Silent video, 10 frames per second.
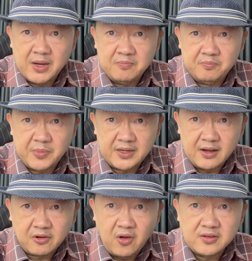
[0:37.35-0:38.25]
นประเด็น
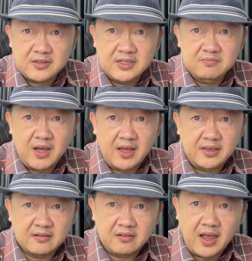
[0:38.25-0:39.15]
ร้อนขึ้นมาอี
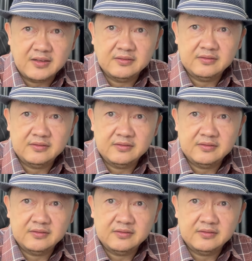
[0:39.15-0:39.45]
กครั้ง